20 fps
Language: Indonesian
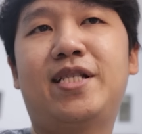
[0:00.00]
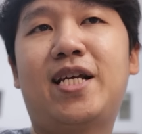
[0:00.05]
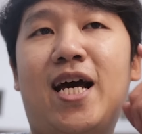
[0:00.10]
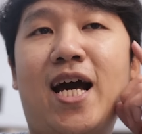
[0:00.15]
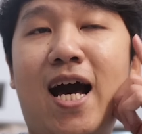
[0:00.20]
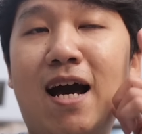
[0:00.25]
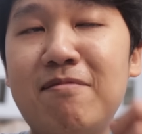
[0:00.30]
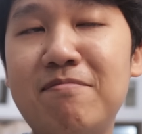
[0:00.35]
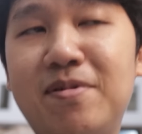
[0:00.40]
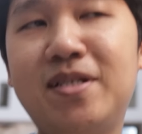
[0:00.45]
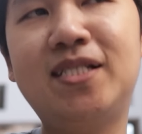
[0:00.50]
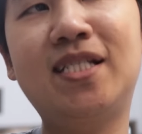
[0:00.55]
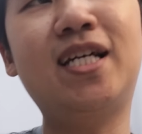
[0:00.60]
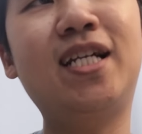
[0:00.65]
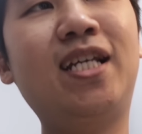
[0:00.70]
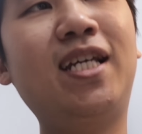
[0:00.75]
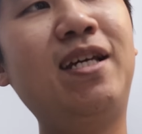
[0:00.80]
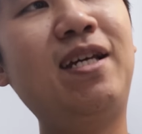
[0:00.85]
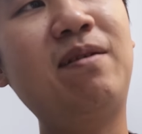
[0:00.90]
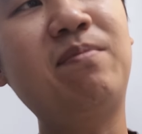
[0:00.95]
Nah, habis
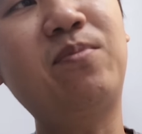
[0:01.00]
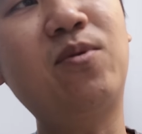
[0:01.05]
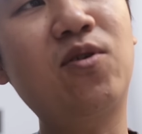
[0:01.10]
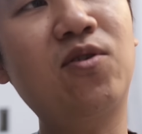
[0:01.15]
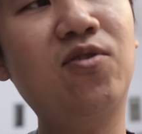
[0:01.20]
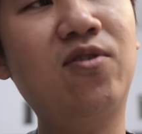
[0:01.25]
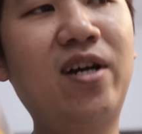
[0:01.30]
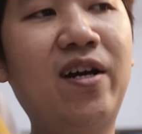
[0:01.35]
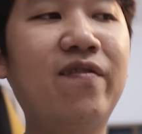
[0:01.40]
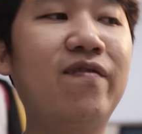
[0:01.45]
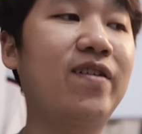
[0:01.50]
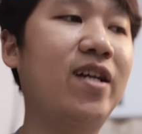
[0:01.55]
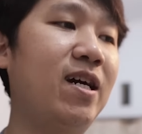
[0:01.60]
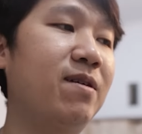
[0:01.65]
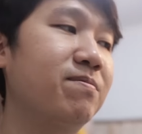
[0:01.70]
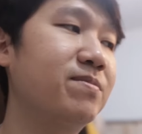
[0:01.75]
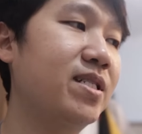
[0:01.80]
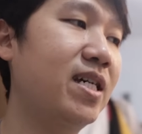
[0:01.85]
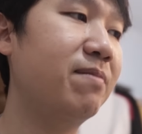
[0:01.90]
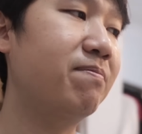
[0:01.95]
dari Poco
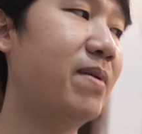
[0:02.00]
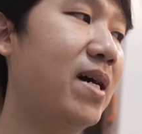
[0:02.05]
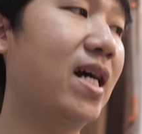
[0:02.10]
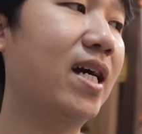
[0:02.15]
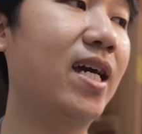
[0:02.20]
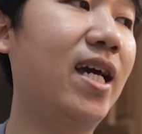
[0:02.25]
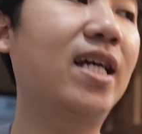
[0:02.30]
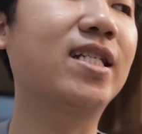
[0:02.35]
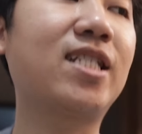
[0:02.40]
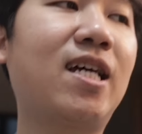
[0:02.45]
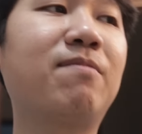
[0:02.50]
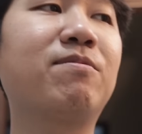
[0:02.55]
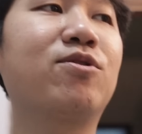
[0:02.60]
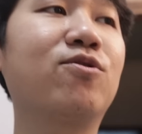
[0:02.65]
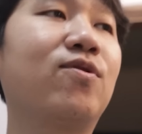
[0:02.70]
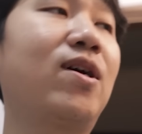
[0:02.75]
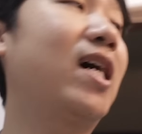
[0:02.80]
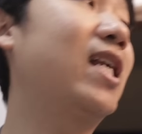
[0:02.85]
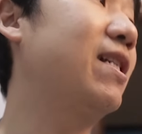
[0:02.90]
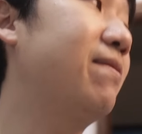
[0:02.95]
F6, saya pakai
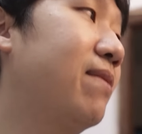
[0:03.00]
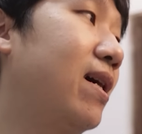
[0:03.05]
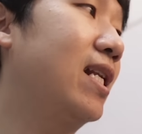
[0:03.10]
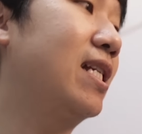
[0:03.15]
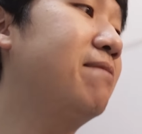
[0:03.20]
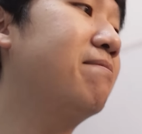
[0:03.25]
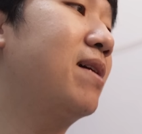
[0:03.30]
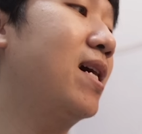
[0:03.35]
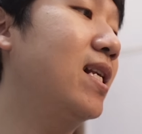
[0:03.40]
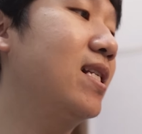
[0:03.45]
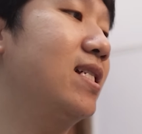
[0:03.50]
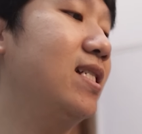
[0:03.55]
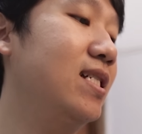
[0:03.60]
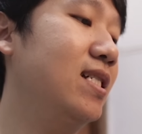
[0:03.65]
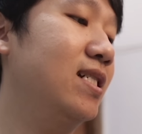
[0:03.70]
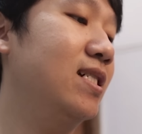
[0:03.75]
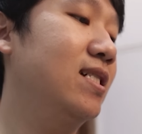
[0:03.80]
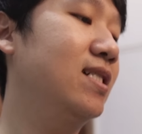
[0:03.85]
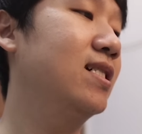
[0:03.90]
Samsung A55 nih.